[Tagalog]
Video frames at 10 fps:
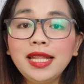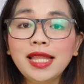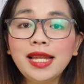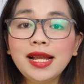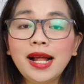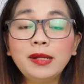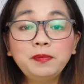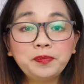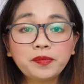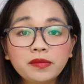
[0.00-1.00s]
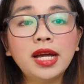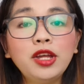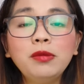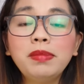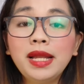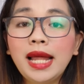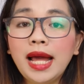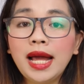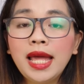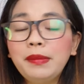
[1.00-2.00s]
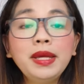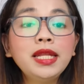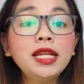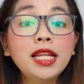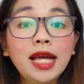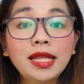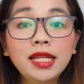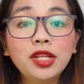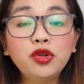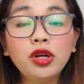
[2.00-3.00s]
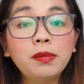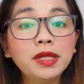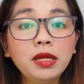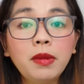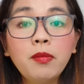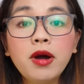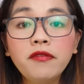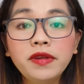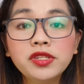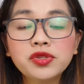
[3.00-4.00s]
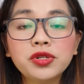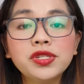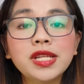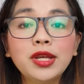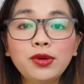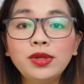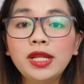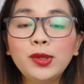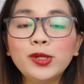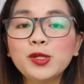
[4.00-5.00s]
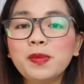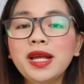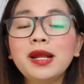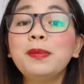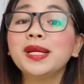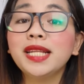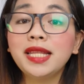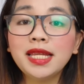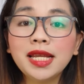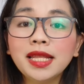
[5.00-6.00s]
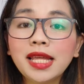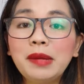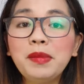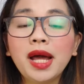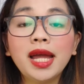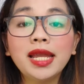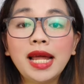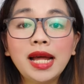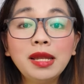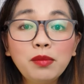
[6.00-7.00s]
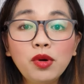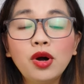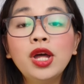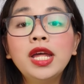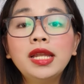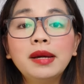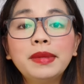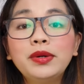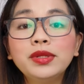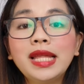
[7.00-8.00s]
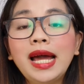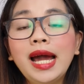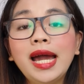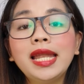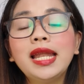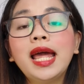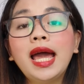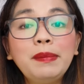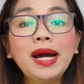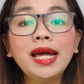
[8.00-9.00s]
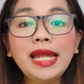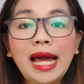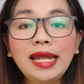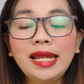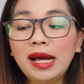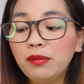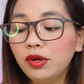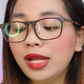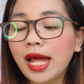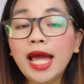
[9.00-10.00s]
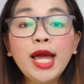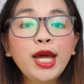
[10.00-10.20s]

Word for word: din talaga, ngayon pa lang, gamitin na natin itong iba't ibang mga features ng UD loans para pagdating ng time na kailangan mo ng mautangan, ay baka na-unlock mo na